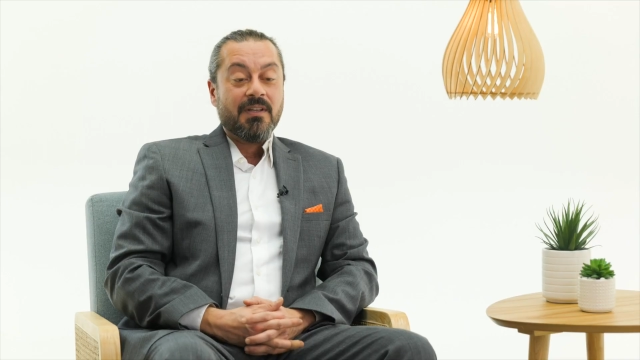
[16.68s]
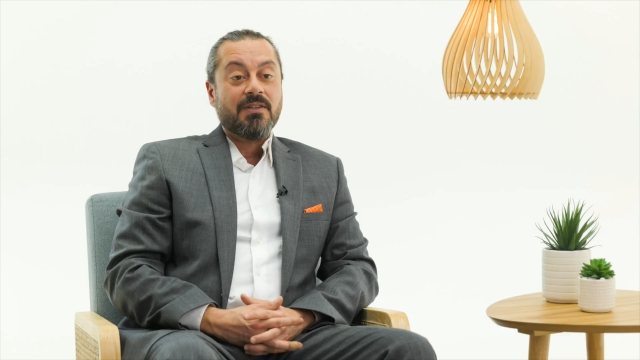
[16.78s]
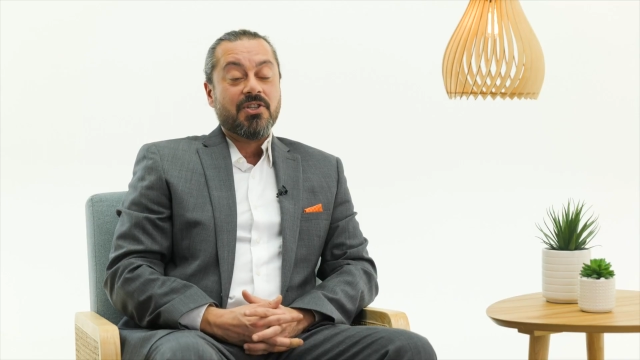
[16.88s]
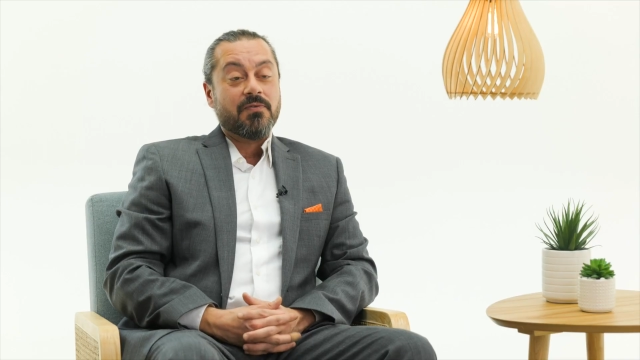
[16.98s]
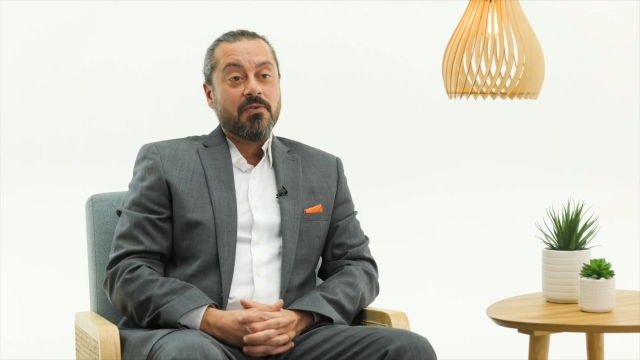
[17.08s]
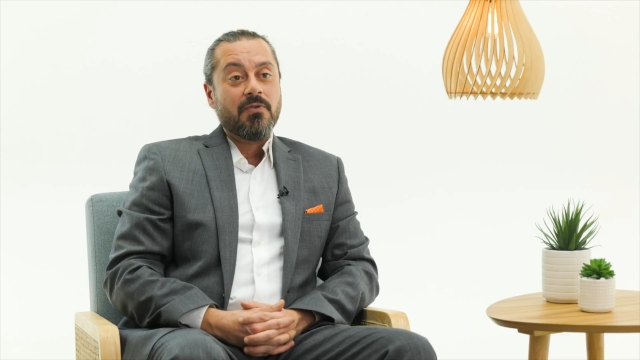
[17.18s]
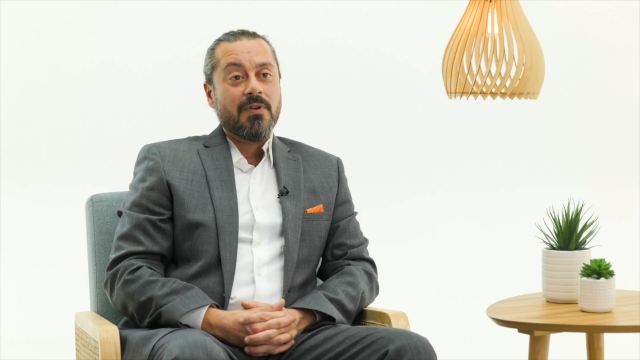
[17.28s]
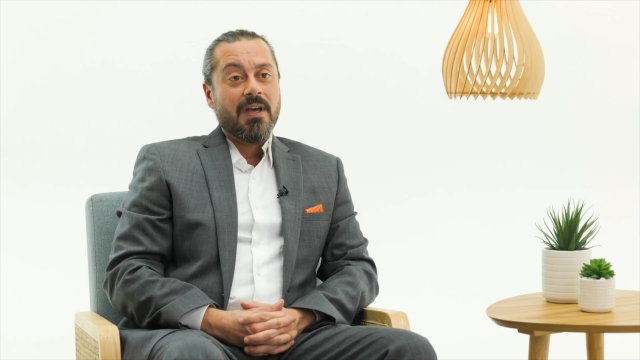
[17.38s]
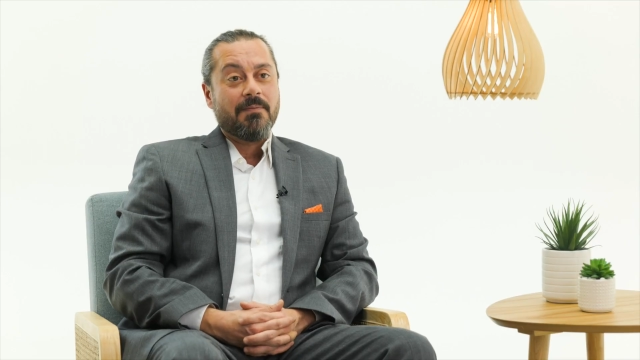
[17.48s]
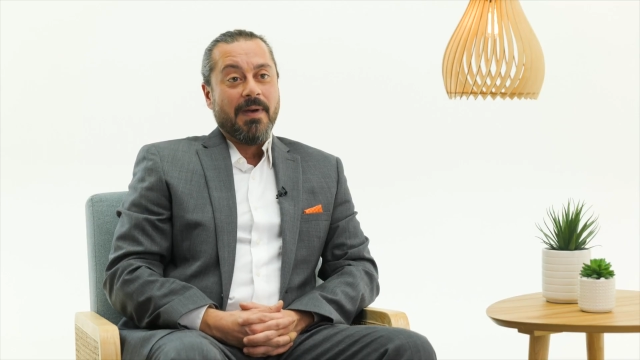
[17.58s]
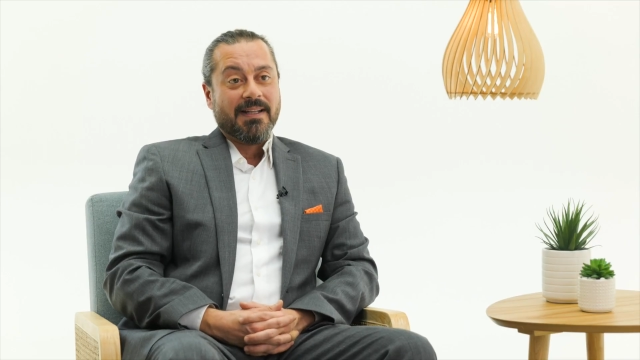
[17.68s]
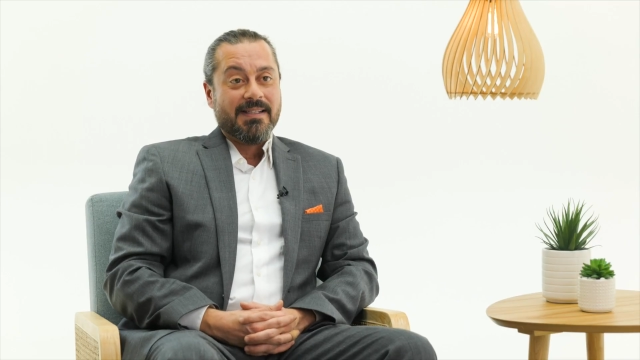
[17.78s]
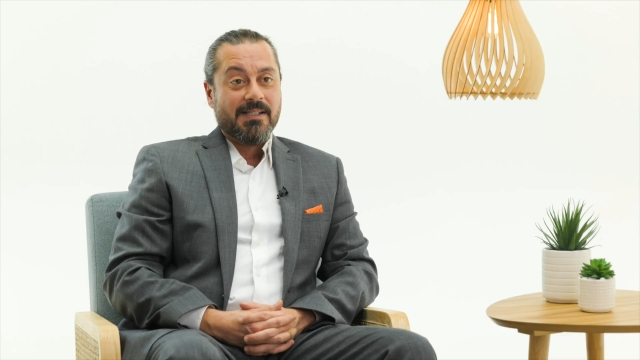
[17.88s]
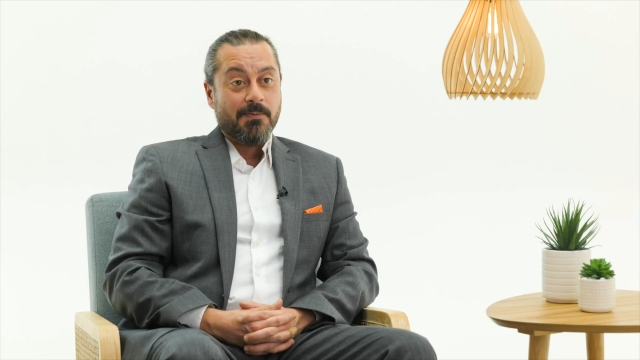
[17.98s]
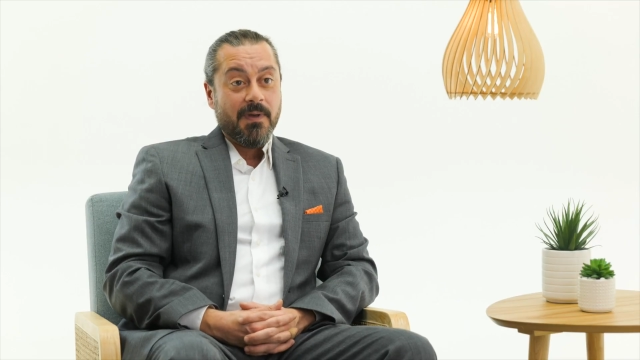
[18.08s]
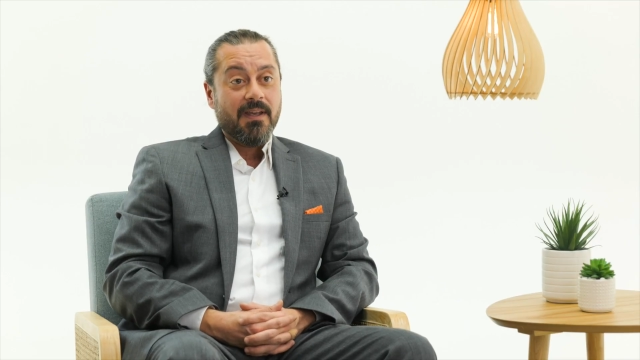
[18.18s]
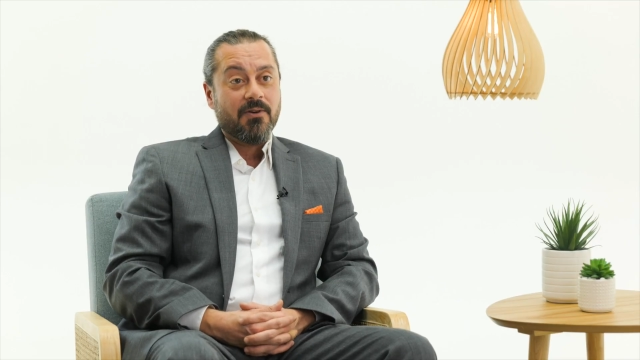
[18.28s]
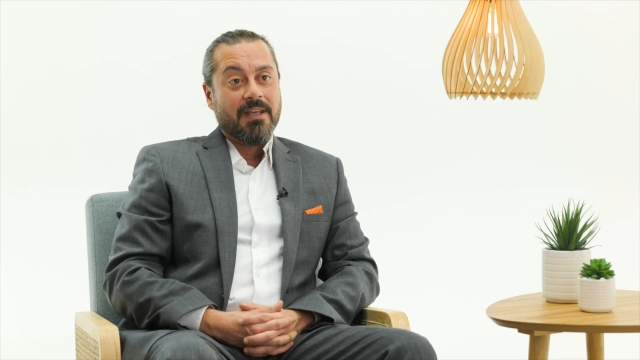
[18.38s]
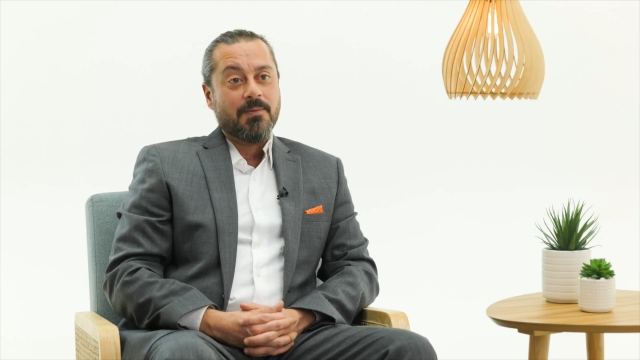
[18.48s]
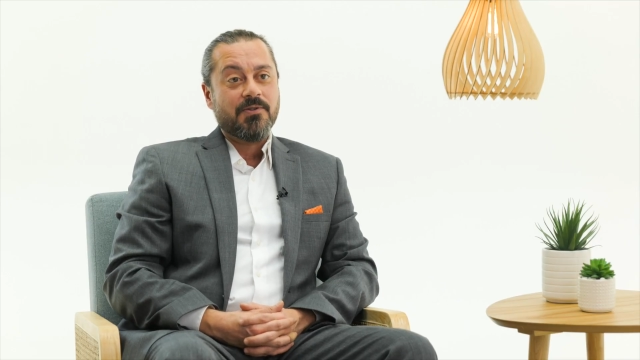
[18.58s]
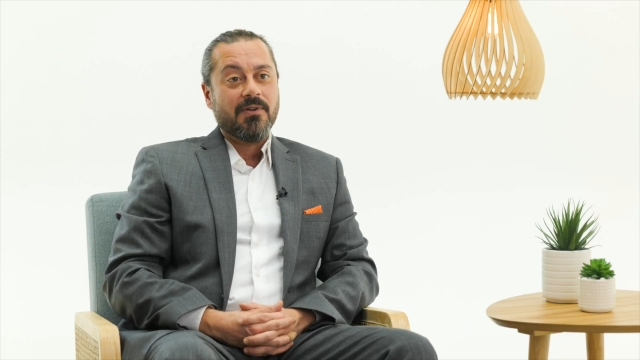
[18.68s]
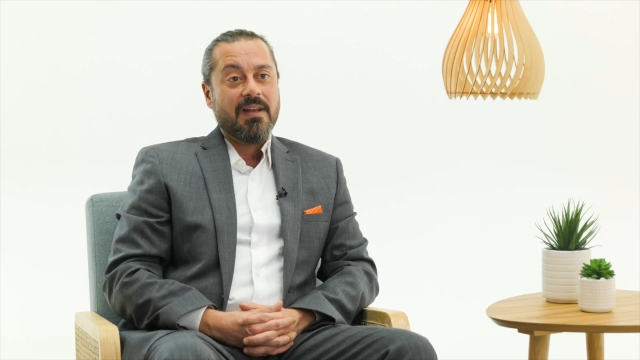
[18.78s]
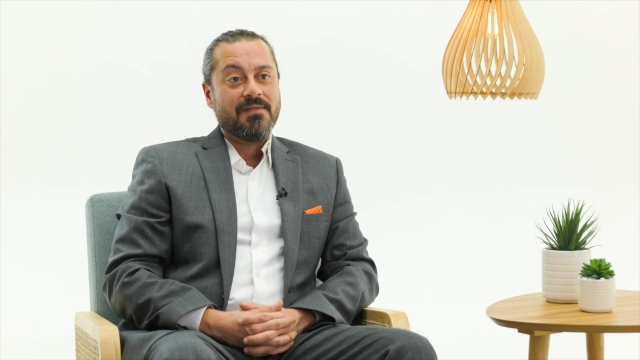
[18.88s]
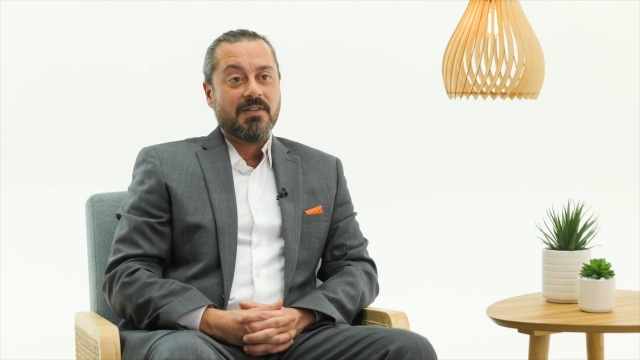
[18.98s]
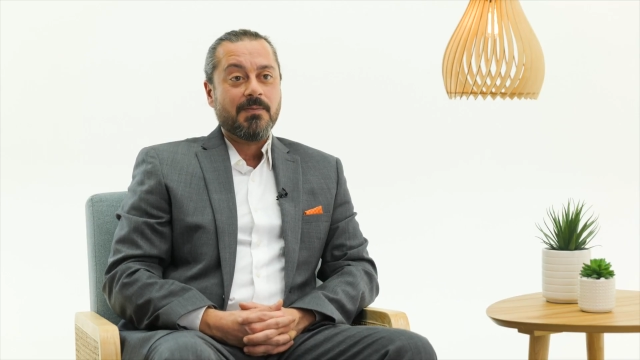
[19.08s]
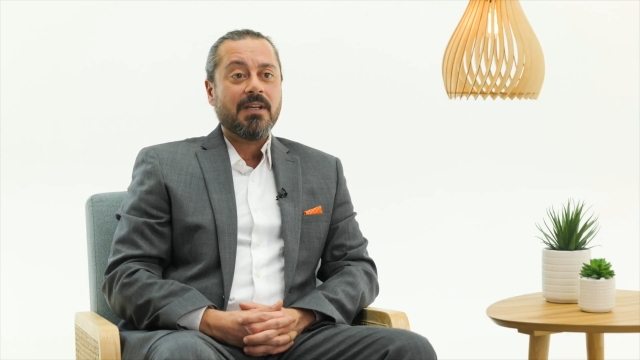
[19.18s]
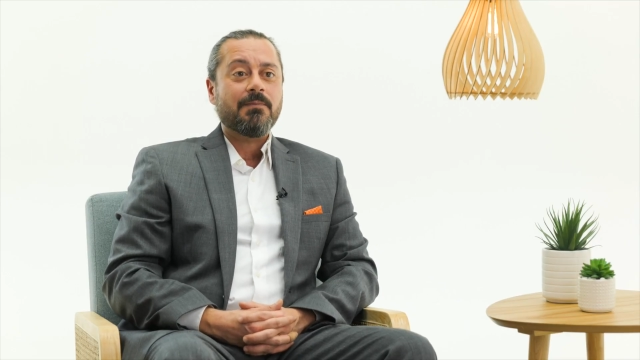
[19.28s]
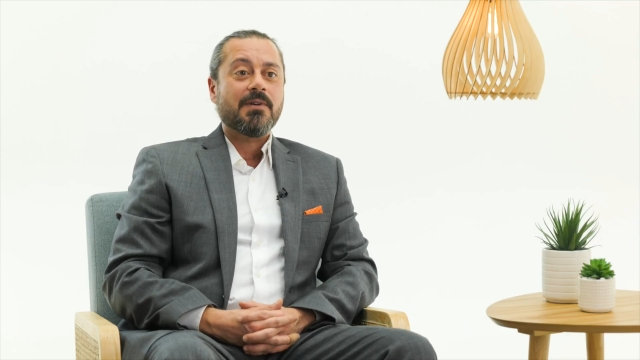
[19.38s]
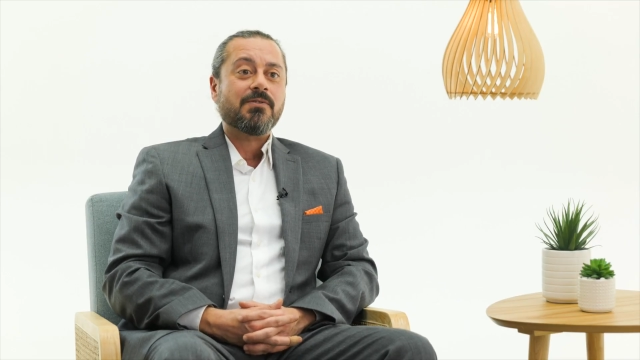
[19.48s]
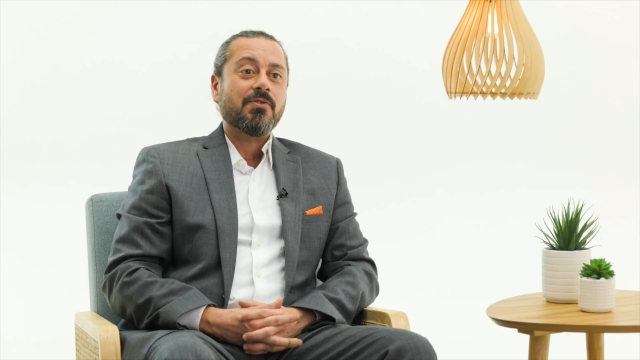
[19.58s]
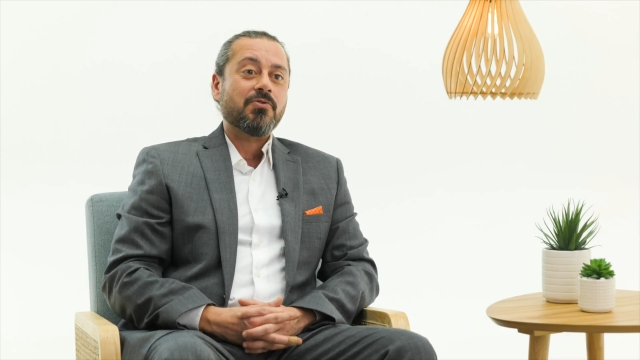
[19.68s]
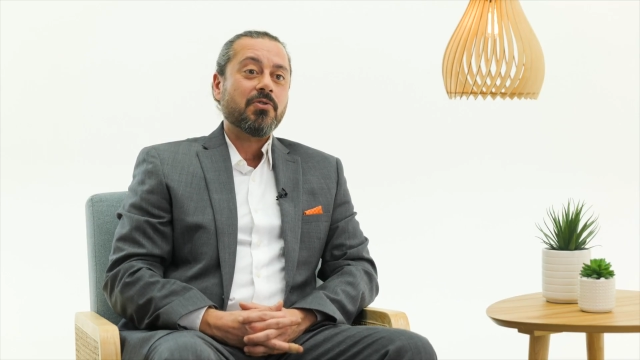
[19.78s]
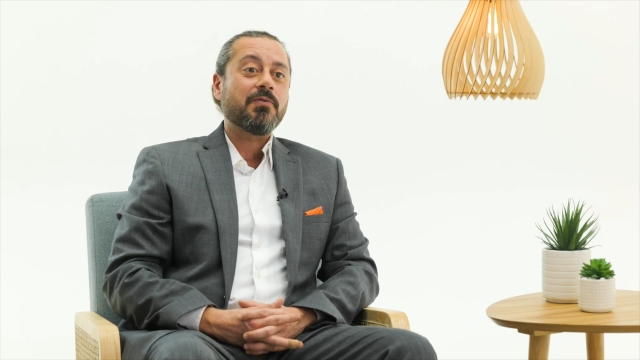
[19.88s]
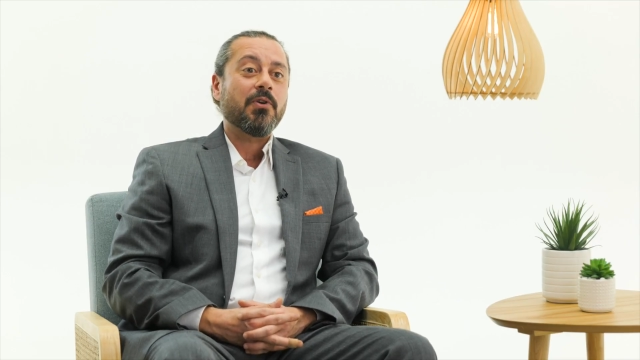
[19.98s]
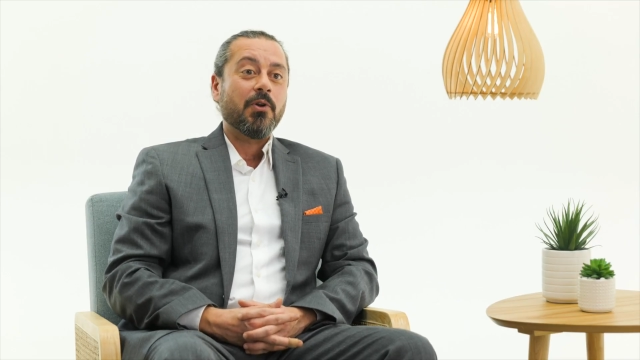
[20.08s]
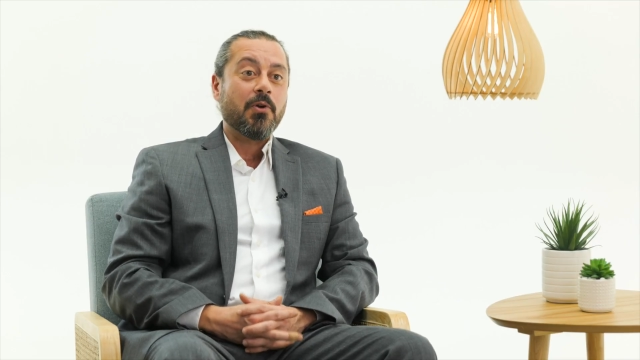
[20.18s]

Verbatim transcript: J'ai voulu euh, participer aux capsules LiveSpeak parce que je trouve que le